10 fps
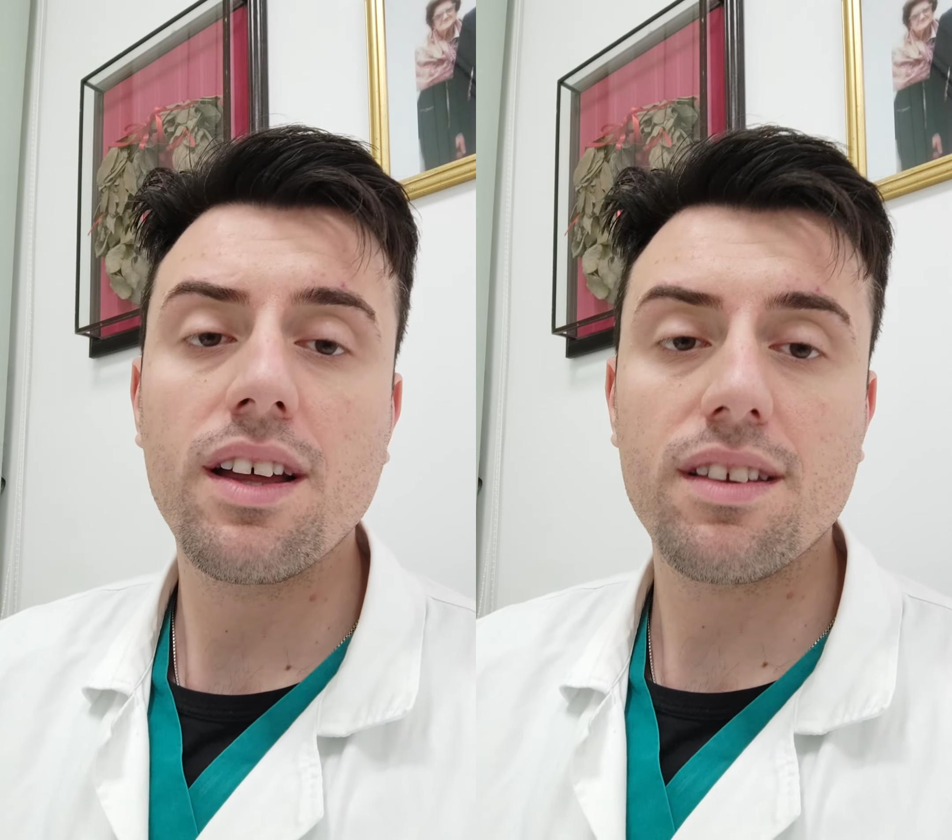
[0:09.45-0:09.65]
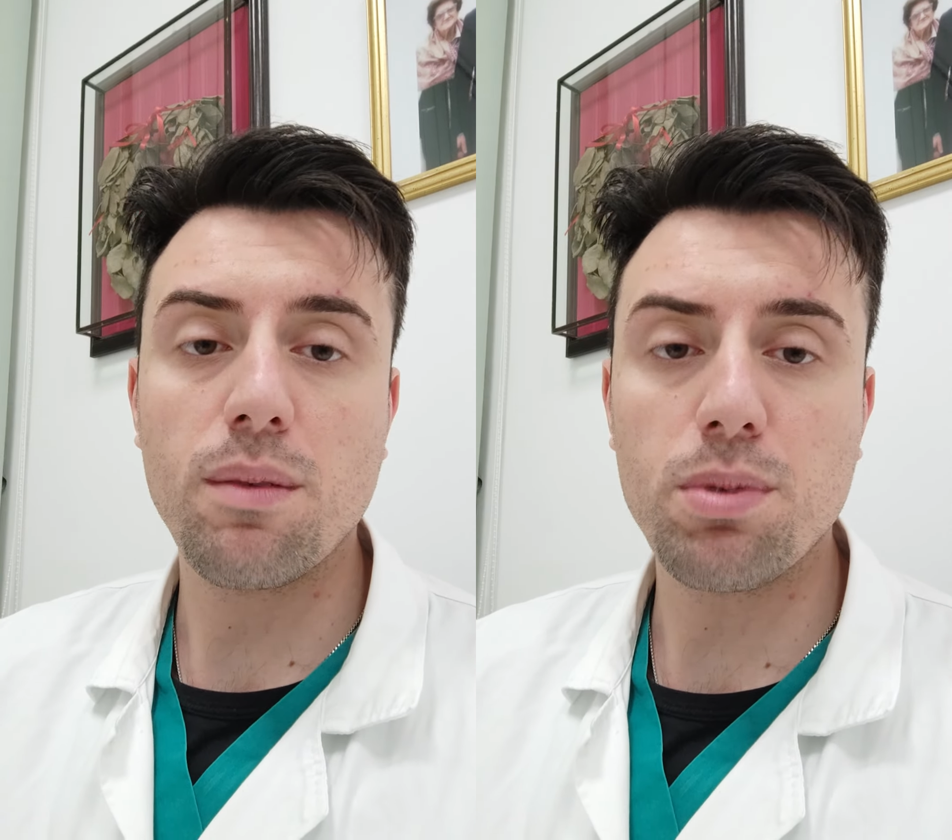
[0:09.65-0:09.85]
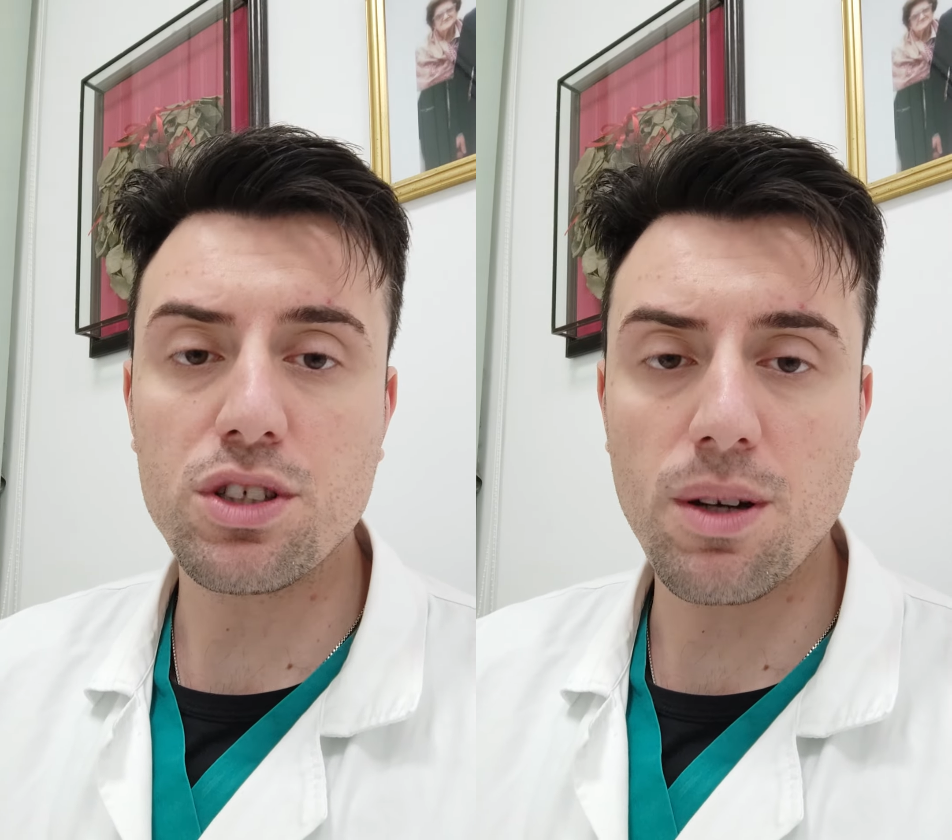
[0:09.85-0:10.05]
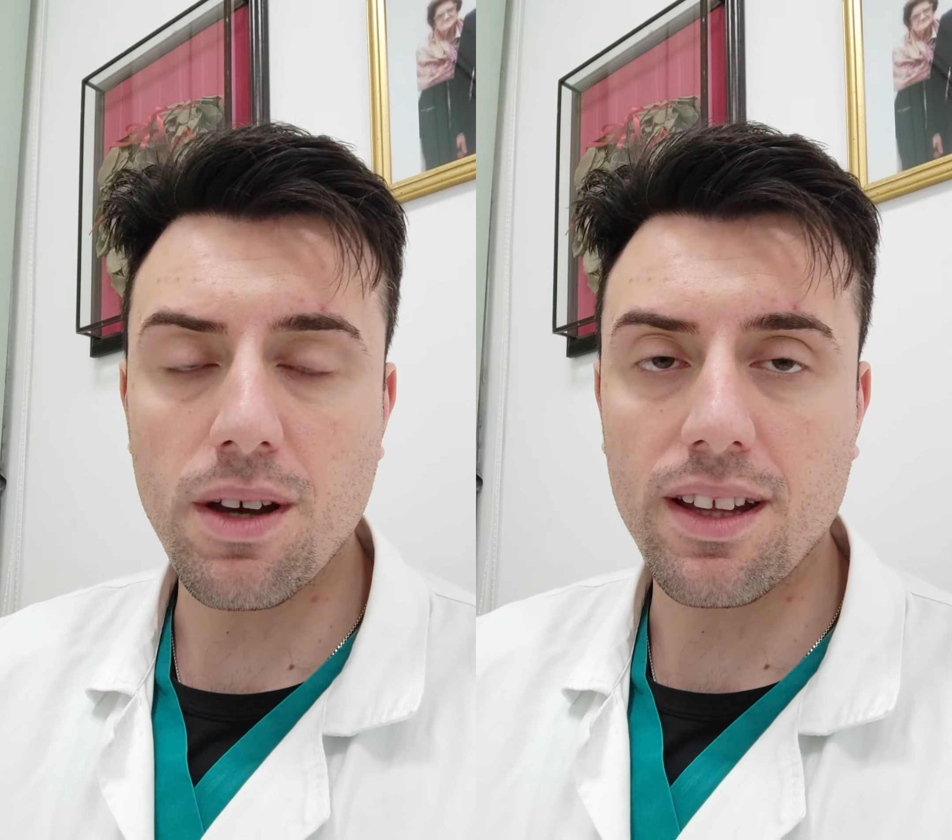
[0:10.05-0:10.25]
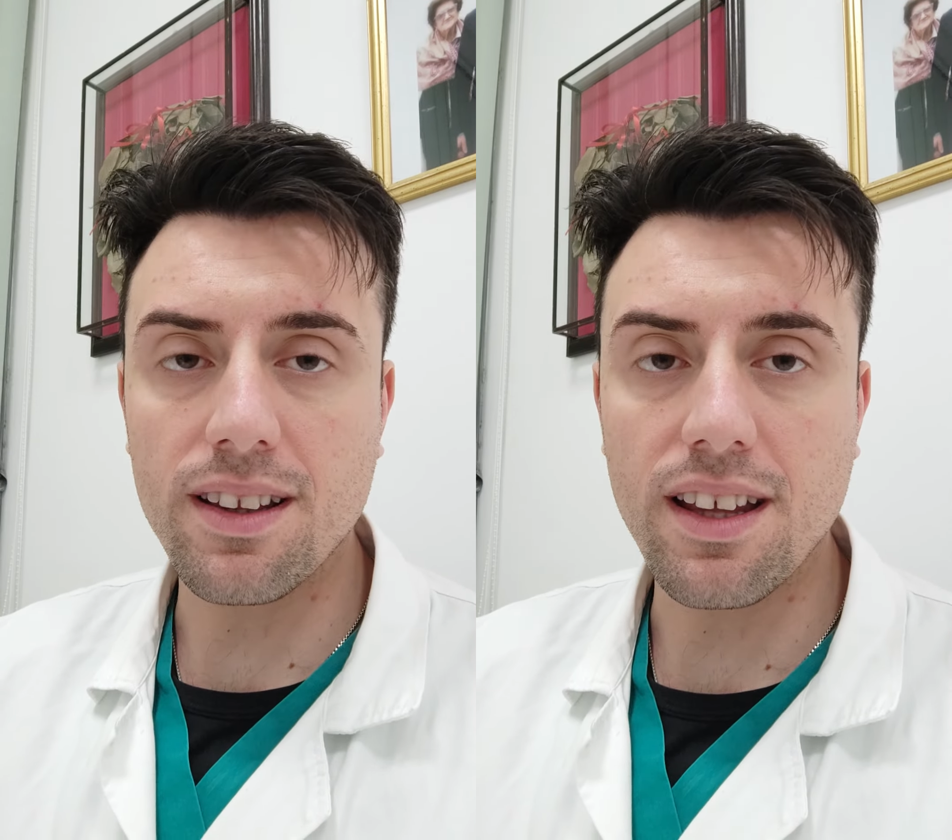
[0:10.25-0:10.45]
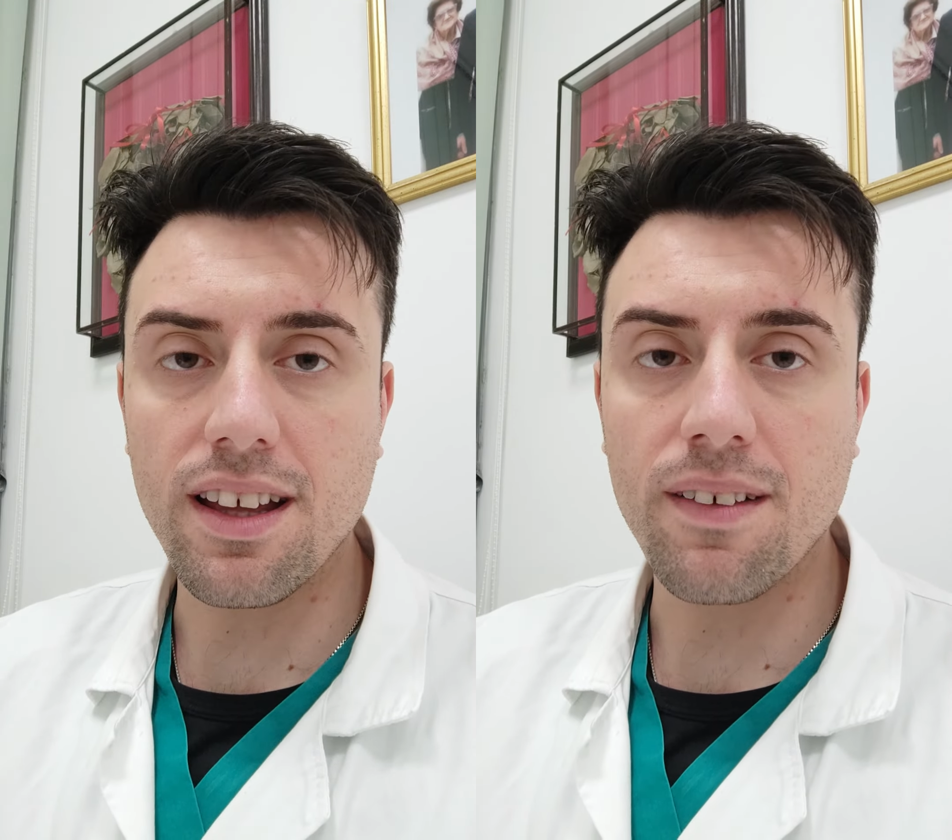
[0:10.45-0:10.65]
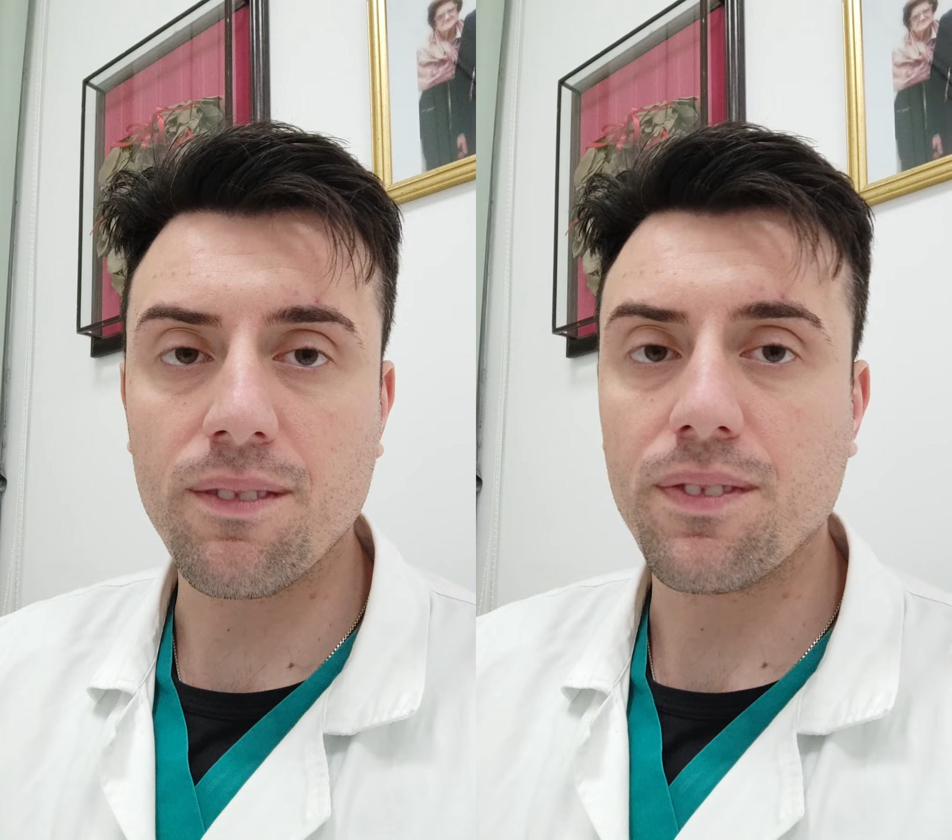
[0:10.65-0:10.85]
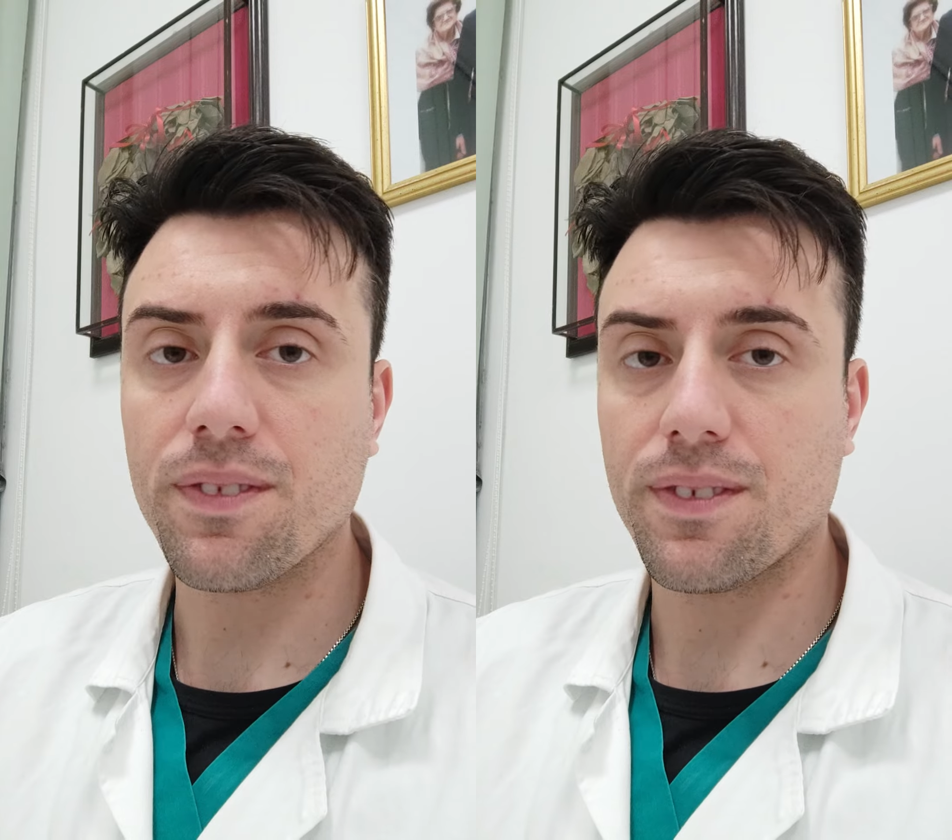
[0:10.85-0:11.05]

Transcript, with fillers: Semplicemente